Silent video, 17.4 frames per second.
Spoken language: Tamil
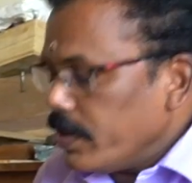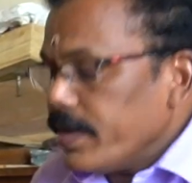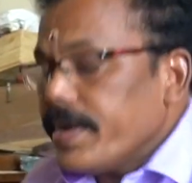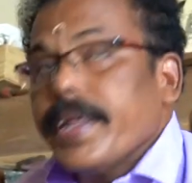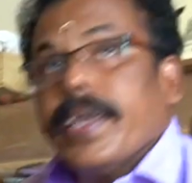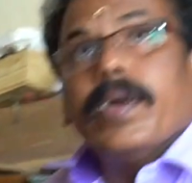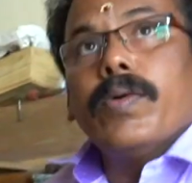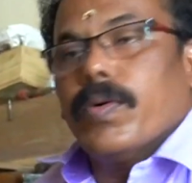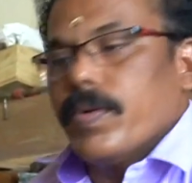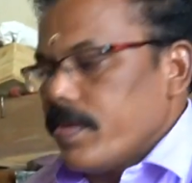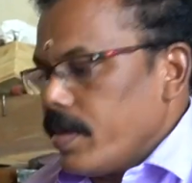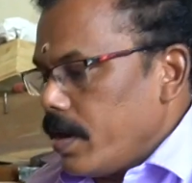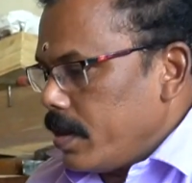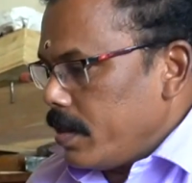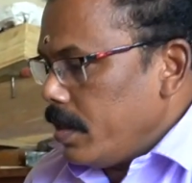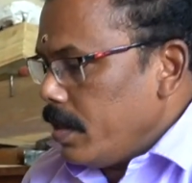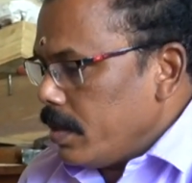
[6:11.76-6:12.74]
வந்து டீ கொடு
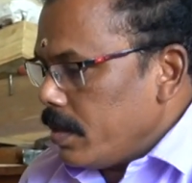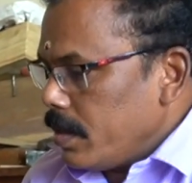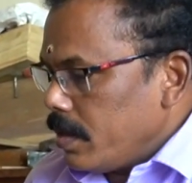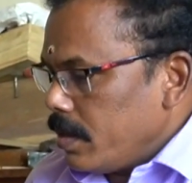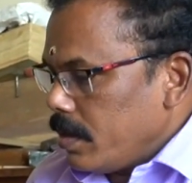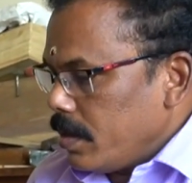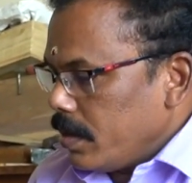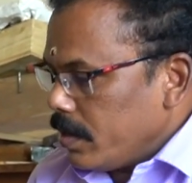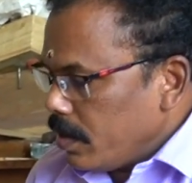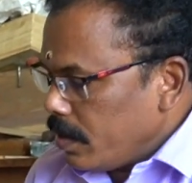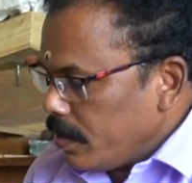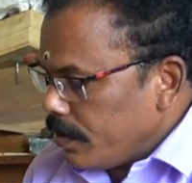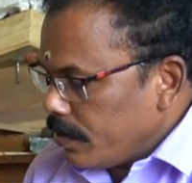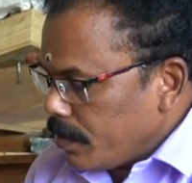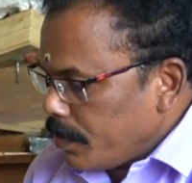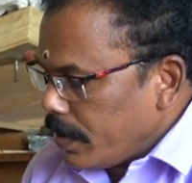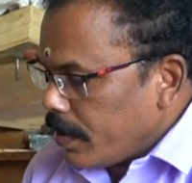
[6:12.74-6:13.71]
சார் இது இது
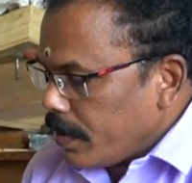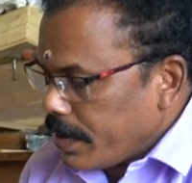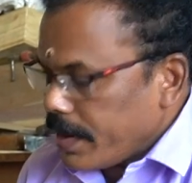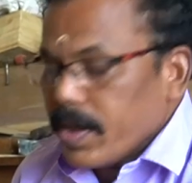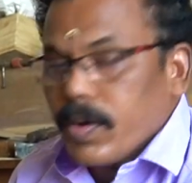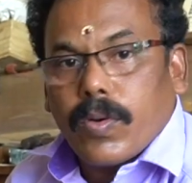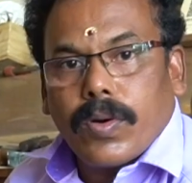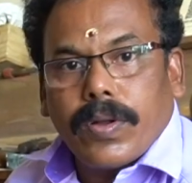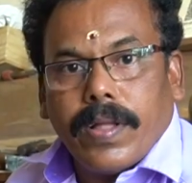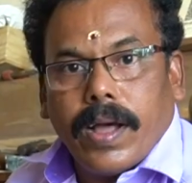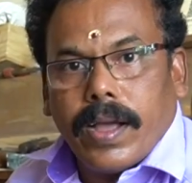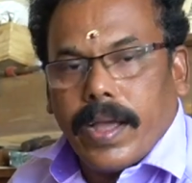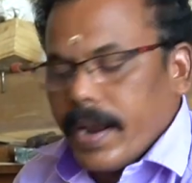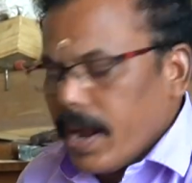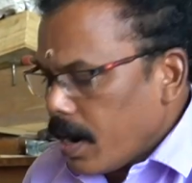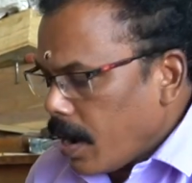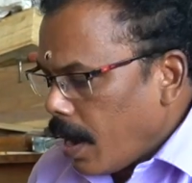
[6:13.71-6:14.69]
இது பேர் டீ கொடு தான்
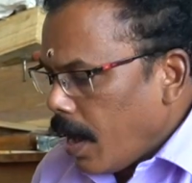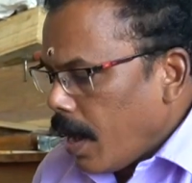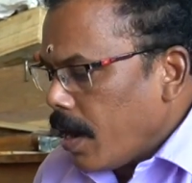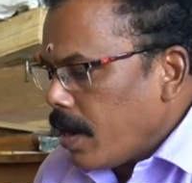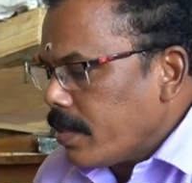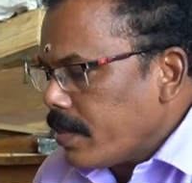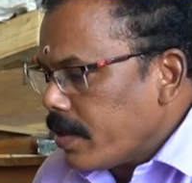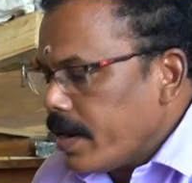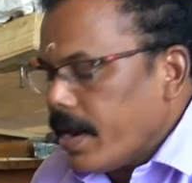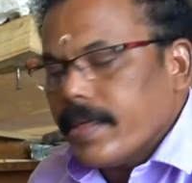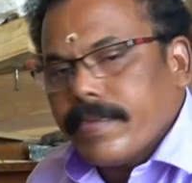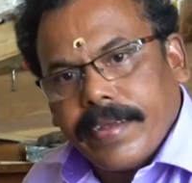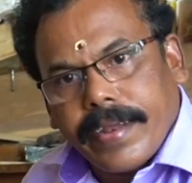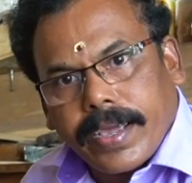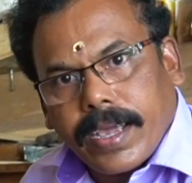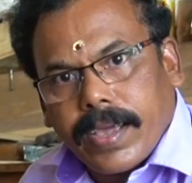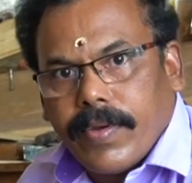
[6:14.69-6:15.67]
ஏன்னா காலத்து
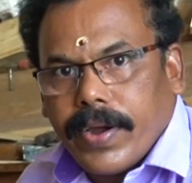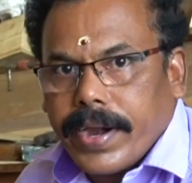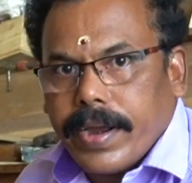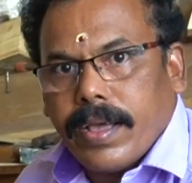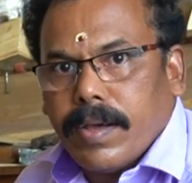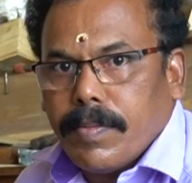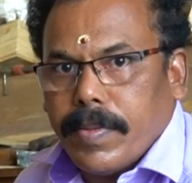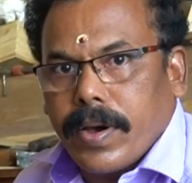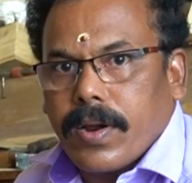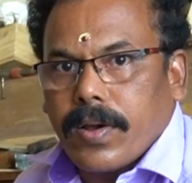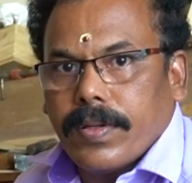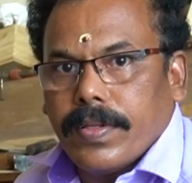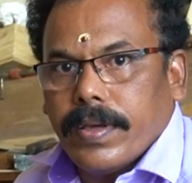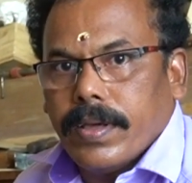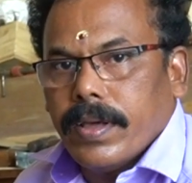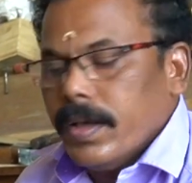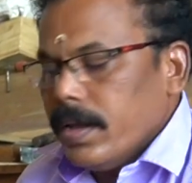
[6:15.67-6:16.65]
நிலச்சி நிற்க வேண்டிய மரம்
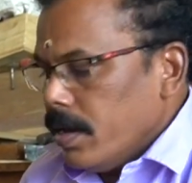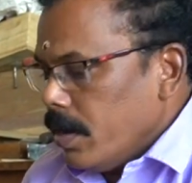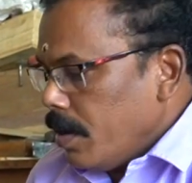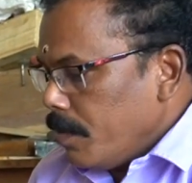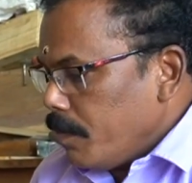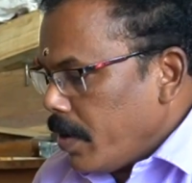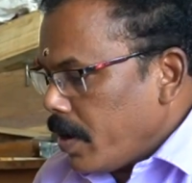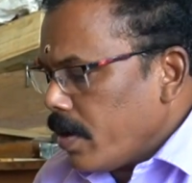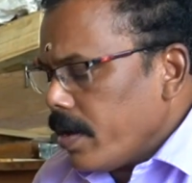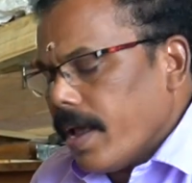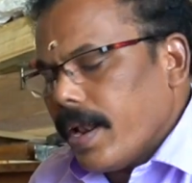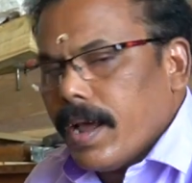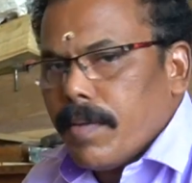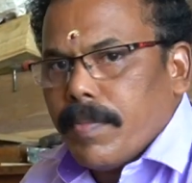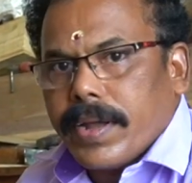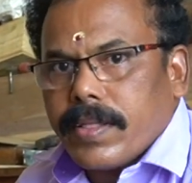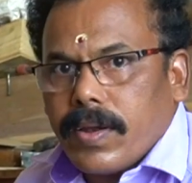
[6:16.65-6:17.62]
அது மரம்
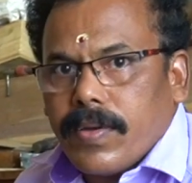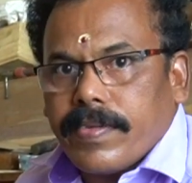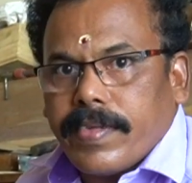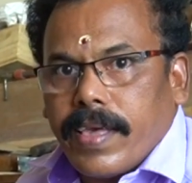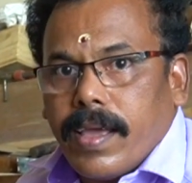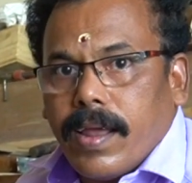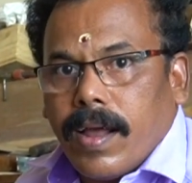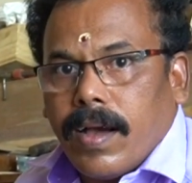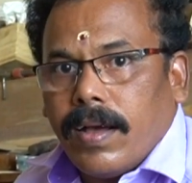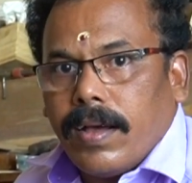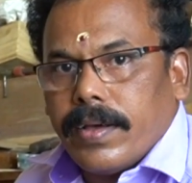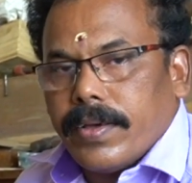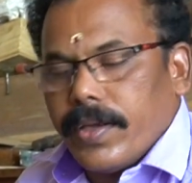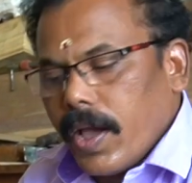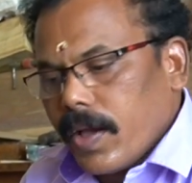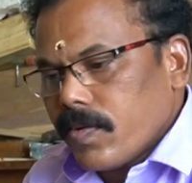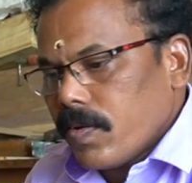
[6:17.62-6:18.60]
எல்லா மரத்துலையும் செய்யலாம்
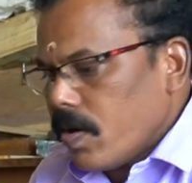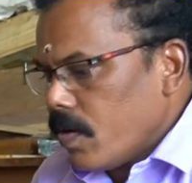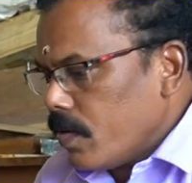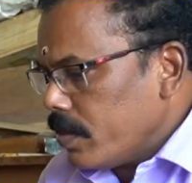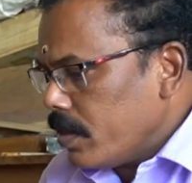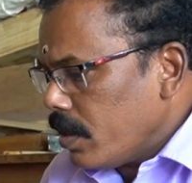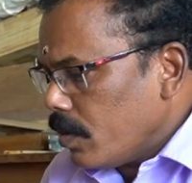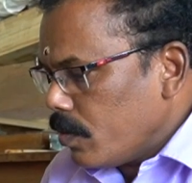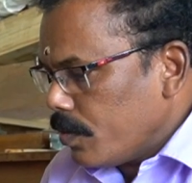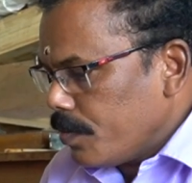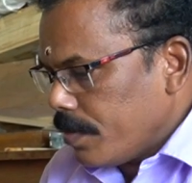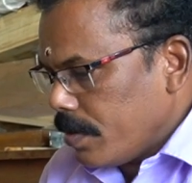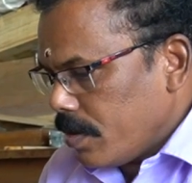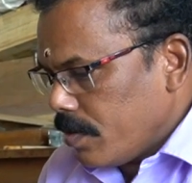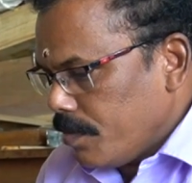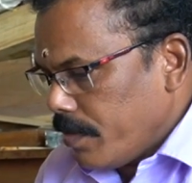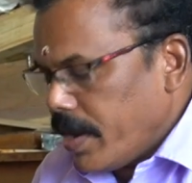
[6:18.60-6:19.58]
ஆக்சுவலாக வந்து
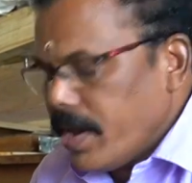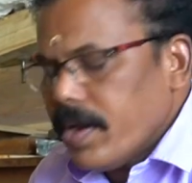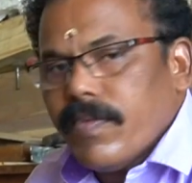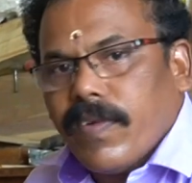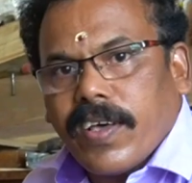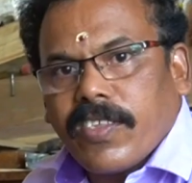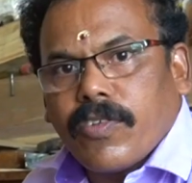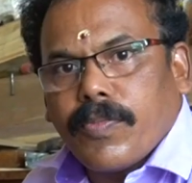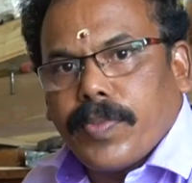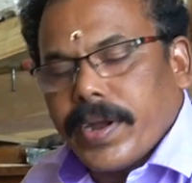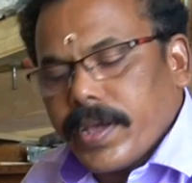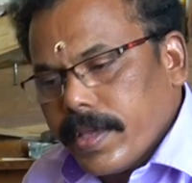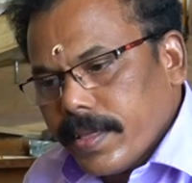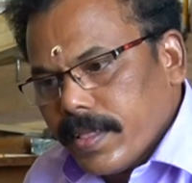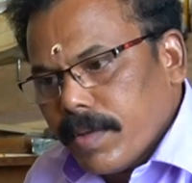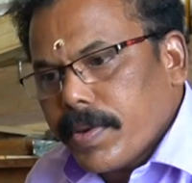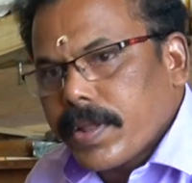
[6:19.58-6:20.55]
மெயின்
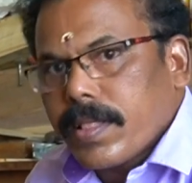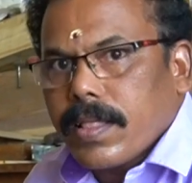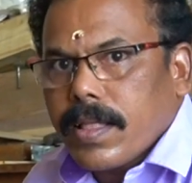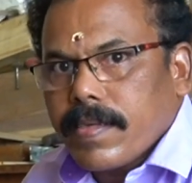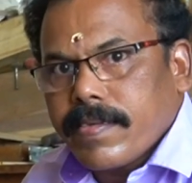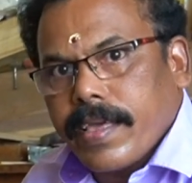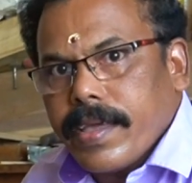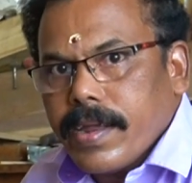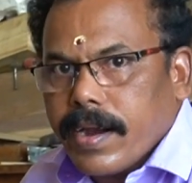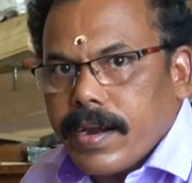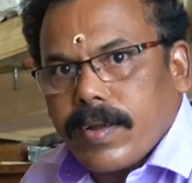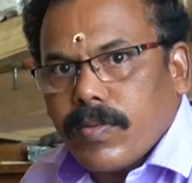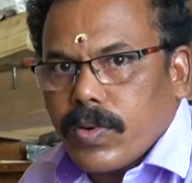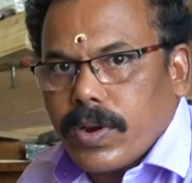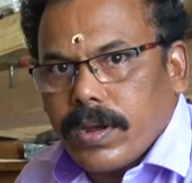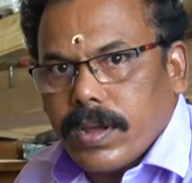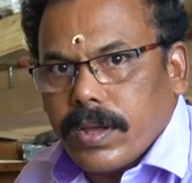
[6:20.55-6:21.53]
வாசப்படிக்கு இந்த மரத்தில் தான்
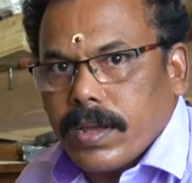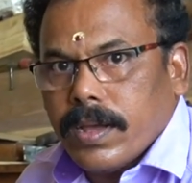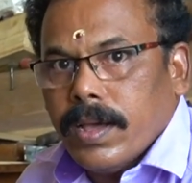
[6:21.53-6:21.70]
செய்யணுன்ற ஒரு